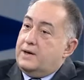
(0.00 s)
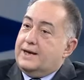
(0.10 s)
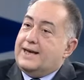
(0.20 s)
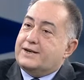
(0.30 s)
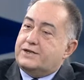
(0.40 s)

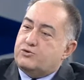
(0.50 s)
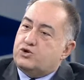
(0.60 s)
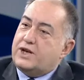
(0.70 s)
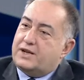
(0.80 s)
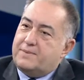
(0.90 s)
Ya Hayır. şimdi
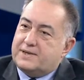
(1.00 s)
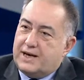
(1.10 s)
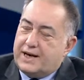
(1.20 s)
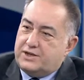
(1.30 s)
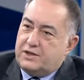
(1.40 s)
TÜSİAD
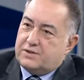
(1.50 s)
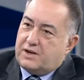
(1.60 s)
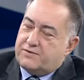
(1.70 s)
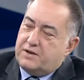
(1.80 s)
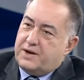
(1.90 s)
mesela geçtiğimiz
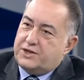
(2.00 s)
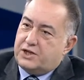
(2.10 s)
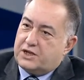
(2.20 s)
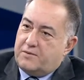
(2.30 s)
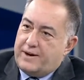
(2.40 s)
hafta bir
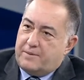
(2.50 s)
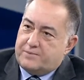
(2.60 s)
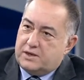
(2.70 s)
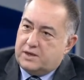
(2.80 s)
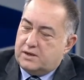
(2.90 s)
açıklama
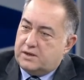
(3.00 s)
yaptı.